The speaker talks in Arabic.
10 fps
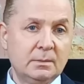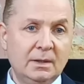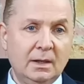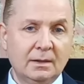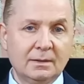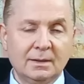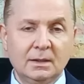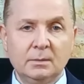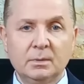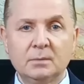صباحا
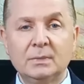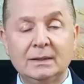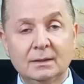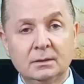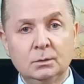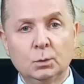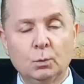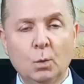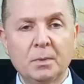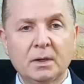غالبا باليد
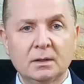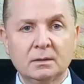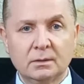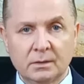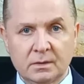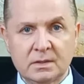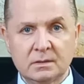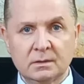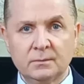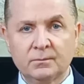وممكن
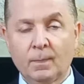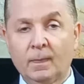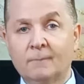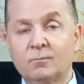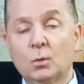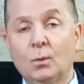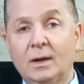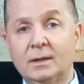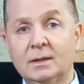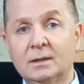الرسغ
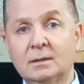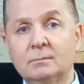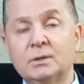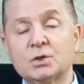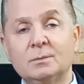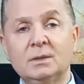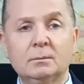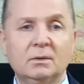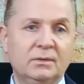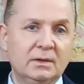وأحيانا بجميع
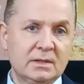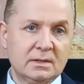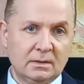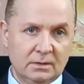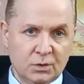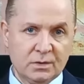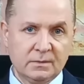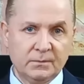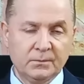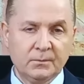مفاصل
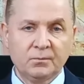الجسم